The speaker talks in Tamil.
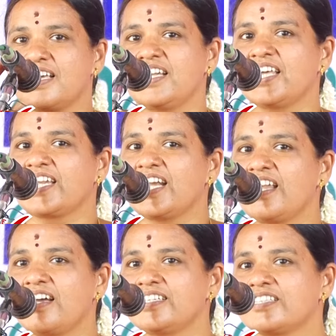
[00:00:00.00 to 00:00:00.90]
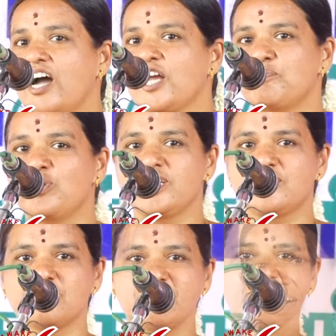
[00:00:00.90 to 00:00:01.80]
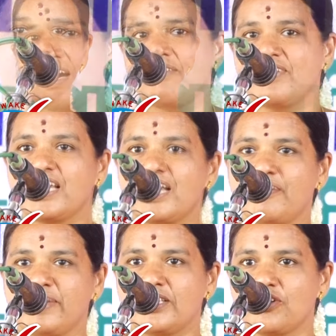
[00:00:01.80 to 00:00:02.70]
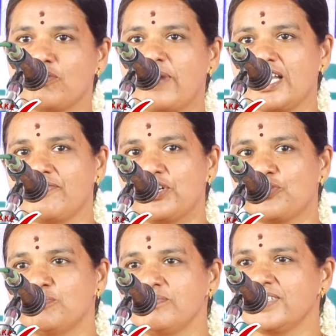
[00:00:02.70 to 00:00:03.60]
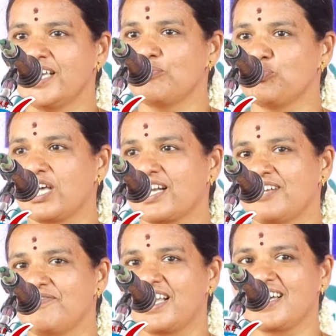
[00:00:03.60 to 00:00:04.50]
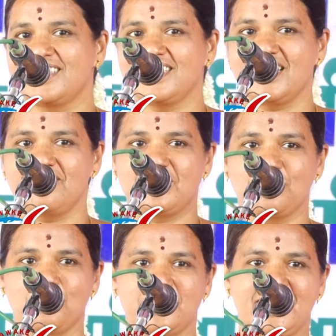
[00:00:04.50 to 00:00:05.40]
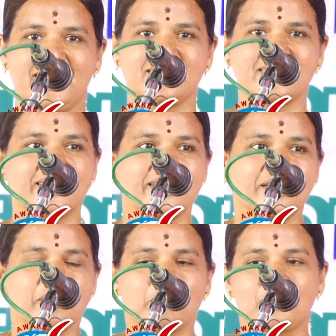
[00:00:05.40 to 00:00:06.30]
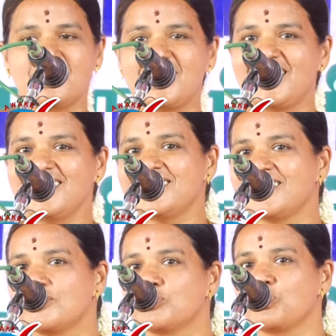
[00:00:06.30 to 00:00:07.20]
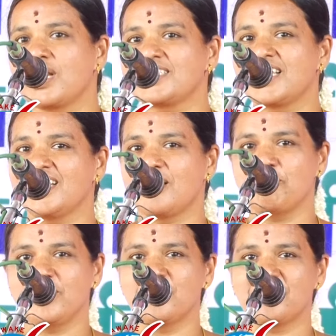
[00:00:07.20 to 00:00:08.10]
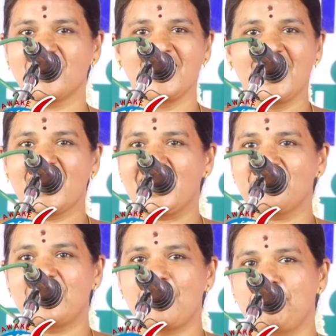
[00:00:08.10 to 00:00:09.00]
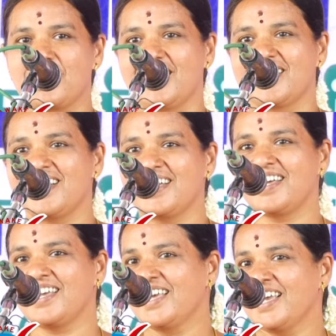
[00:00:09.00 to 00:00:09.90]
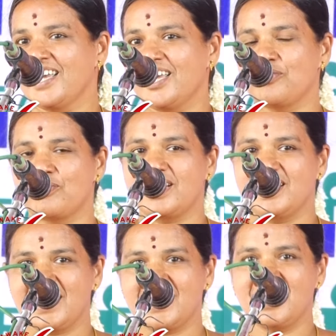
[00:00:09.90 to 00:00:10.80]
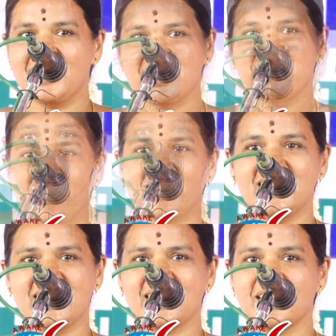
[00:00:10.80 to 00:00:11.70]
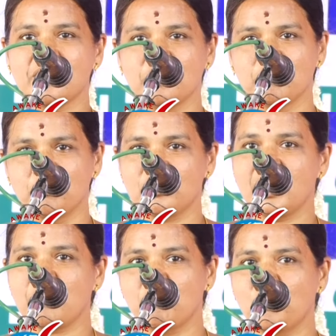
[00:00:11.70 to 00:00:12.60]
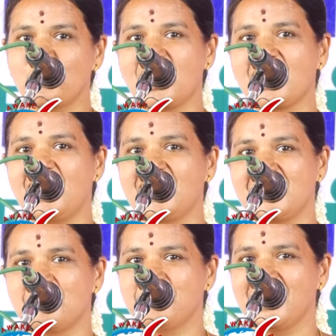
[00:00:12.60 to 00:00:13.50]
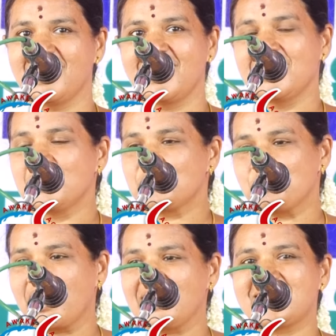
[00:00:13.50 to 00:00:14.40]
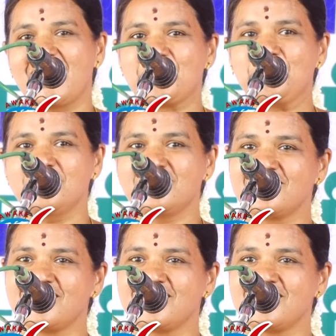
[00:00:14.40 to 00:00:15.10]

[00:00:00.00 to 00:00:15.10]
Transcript: தண்ணீர் என் தாய்மொழிக்கும் அவையில் அமைந்திருக்கும் அனைவருக்கும் என் முதற்கண் வணக்கத்தை தெரிவித்துக் கொள்கிறேன் முதல்ல சுரேஷை நம்பினோ கைவிடப்படார் என்னோட இன்னைக்கு நான் இங்க வந்து நிக்கிறதுக்கு முதல் மூல காரணம் சுகேஷ் சாரும்